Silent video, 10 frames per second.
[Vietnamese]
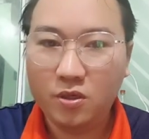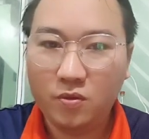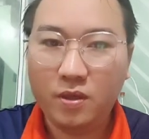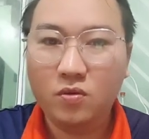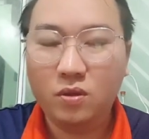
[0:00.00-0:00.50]

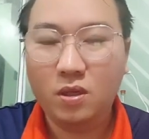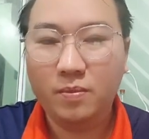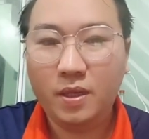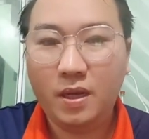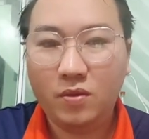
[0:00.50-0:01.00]
rong hình tôi
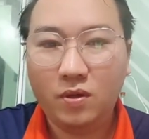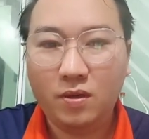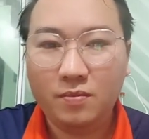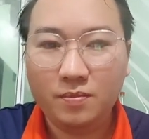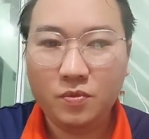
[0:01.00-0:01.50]
tìm mấy cá tôi
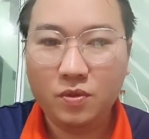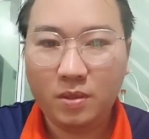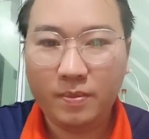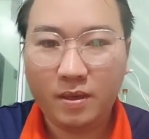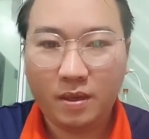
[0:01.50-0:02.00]
nè tôi
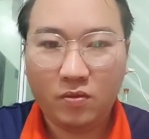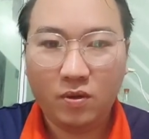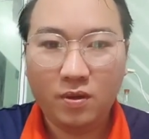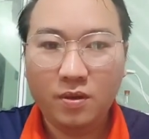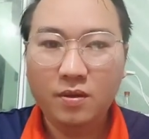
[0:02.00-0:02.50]
sắm mấy cá tôi